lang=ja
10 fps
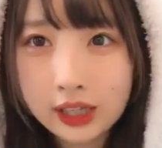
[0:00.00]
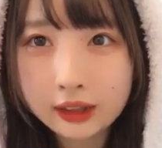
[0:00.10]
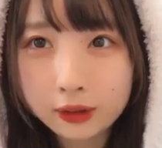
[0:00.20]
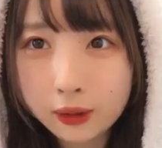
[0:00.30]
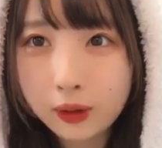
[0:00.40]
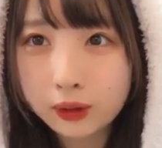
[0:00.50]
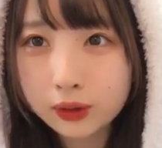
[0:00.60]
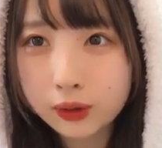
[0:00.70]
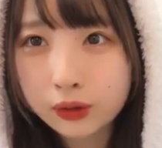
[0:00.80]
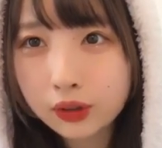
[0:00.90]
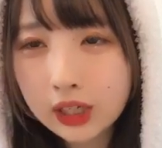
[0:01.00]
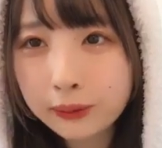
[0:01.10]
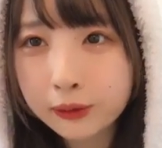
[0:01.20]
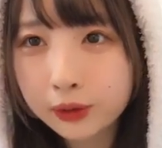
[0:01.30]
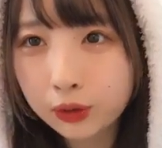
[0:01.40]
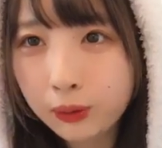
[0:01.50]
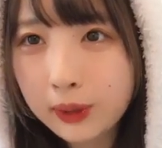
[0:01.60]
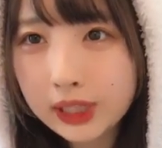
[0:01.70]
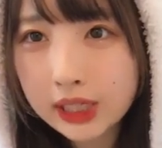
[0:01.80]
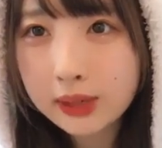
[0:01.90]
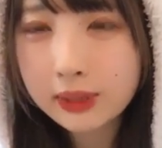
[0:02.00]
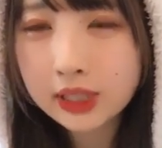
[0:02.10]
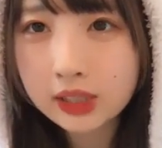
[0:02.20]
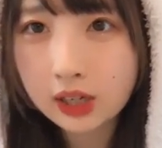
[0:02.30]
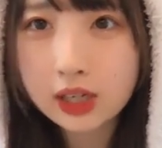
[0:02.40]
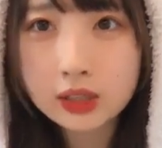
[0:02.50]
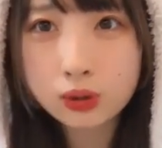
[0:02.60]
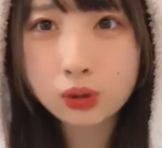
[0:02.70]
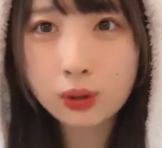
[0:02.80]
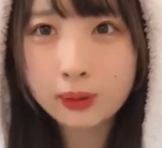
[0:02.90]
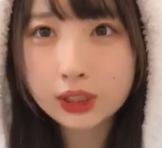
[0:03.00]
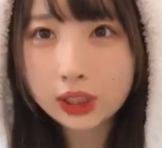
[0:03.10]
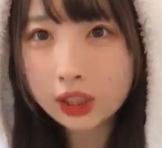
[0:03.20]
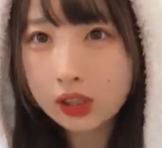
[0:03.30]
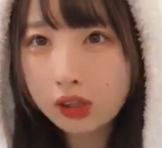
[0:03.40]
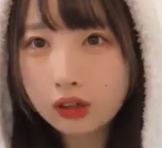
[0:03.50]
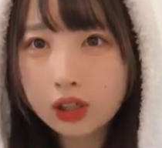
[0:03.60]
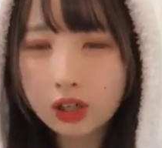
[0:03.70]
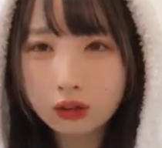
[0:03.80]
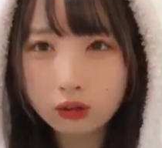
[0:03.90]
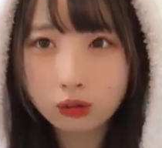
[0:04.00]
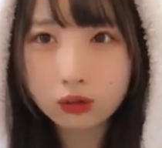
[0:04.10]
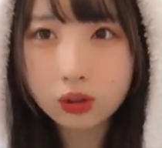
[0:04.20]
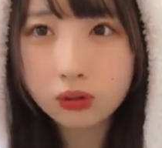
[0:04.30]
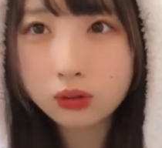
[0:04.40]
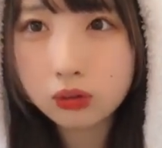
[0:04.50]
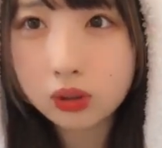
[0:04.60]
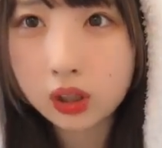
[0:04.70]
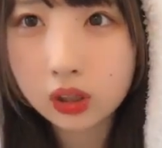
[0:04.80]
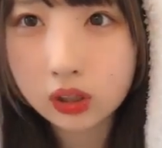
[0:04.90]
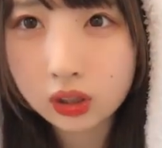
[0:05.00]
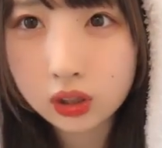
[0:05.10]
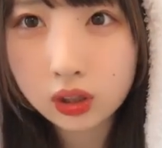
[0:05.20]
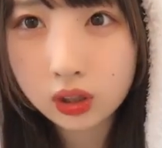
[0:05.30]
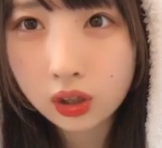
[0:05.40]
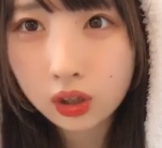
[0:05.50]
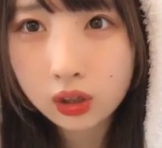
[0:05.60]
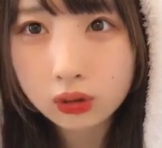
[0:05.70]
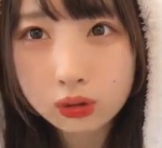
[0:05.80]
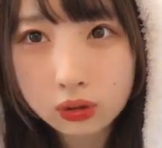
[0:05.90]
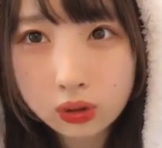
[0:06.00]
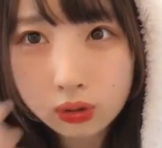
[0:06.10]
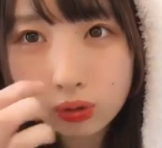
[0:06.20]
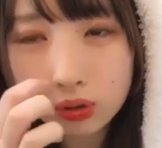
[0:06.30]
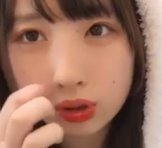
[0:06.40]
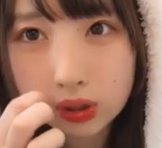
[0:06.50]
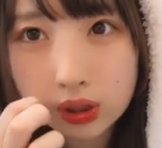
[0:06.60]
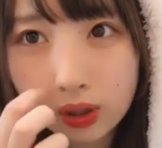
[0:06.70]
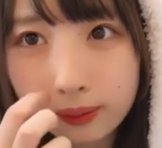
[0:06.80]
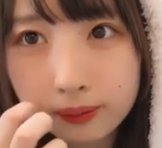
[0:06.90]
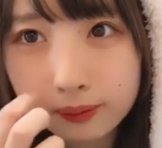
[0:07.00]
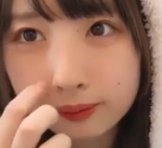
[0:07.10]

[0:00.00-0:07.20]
えっとソフトクリーム飲めちゃいましたえそそれめっちゃ気になるんやけどどこに売っとるんやってどこに売っとるんですか